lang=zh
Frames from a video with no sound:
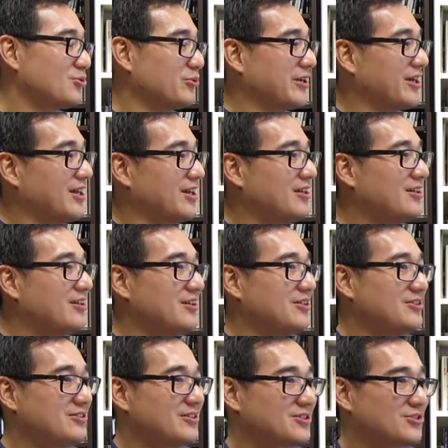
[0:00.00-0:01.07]
对啊，
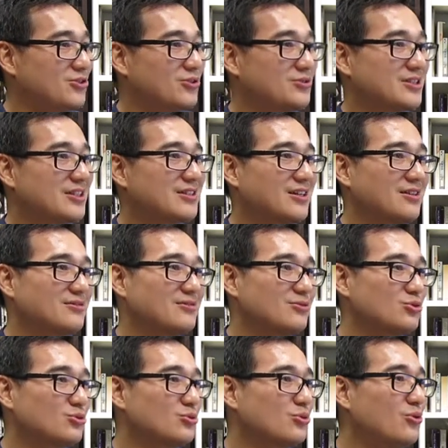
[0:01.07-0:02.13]
因为那时候常常
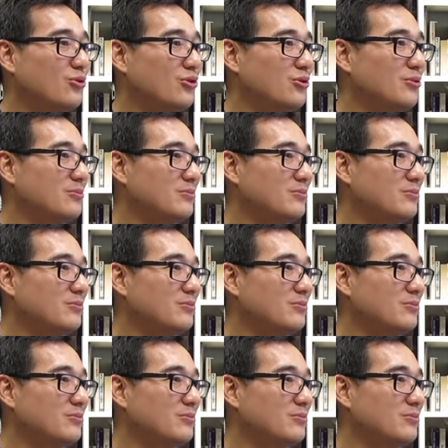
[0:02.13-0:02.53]
出货，